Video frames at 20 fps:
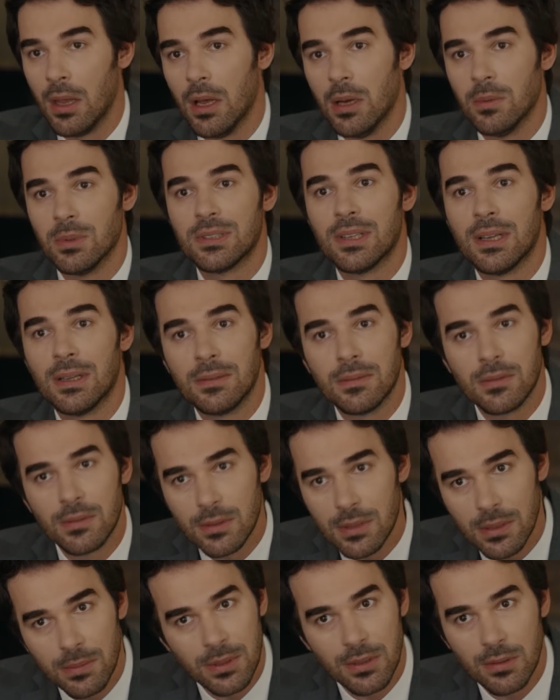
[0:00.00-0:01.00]
Ama sen
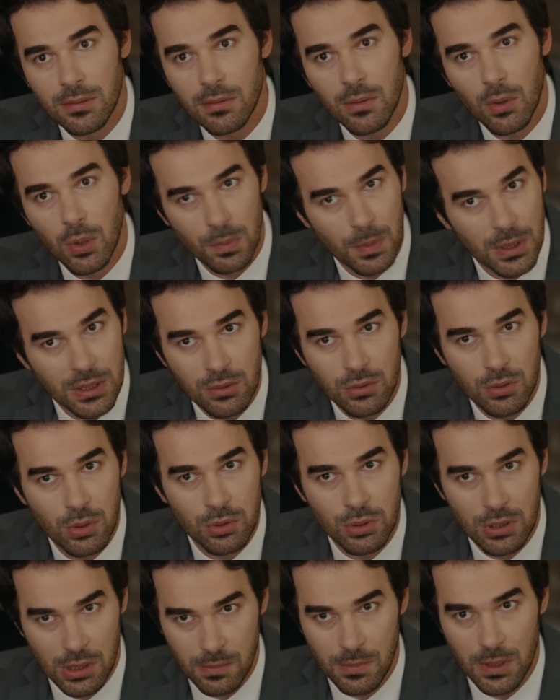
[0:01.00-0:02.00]
tabii olmaz
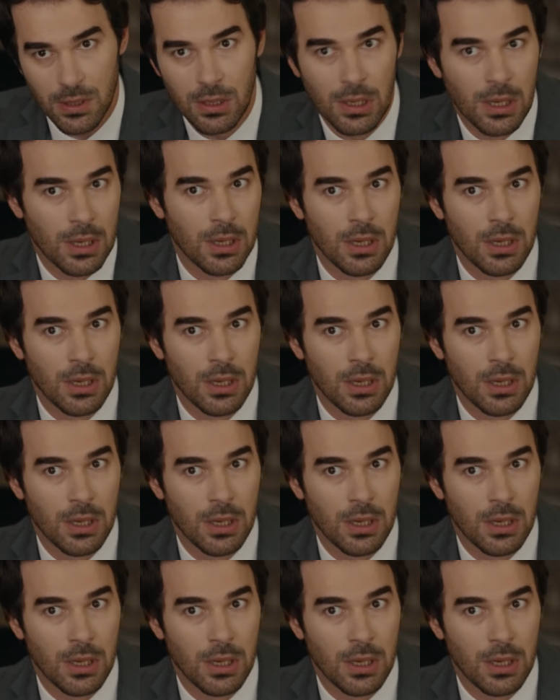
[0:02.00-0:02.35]
diyorsan bak.